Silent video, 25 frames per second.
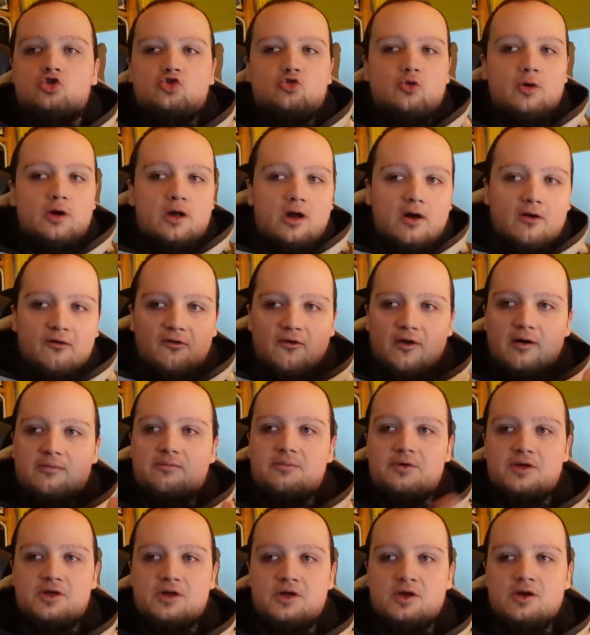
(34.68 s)
soyez en
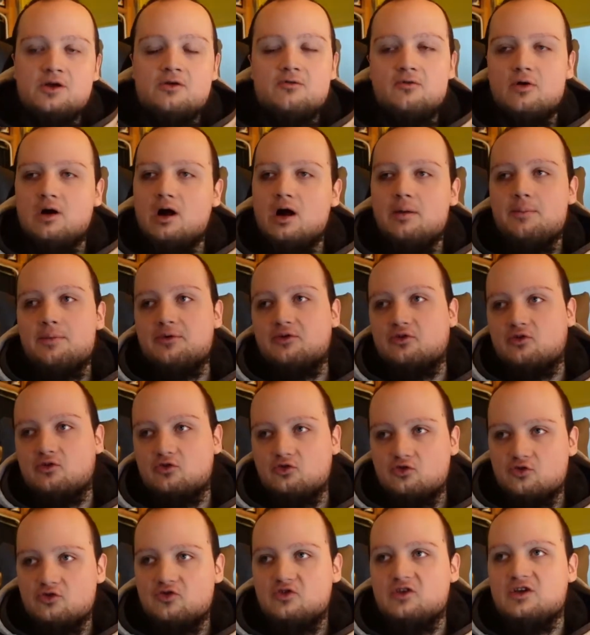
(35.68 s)
famille, voilà, parce que
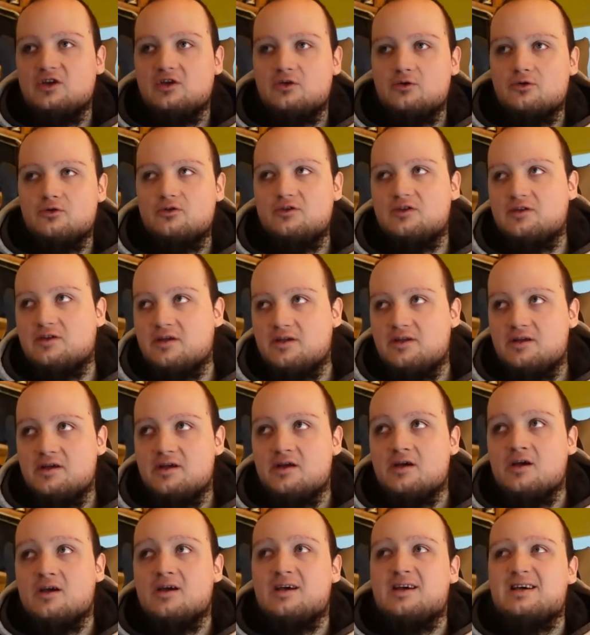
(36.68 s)
je sais que cette
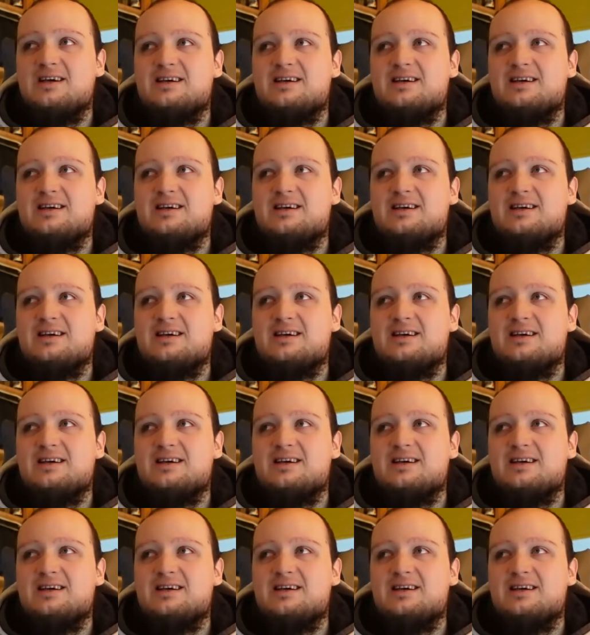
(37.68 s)
année,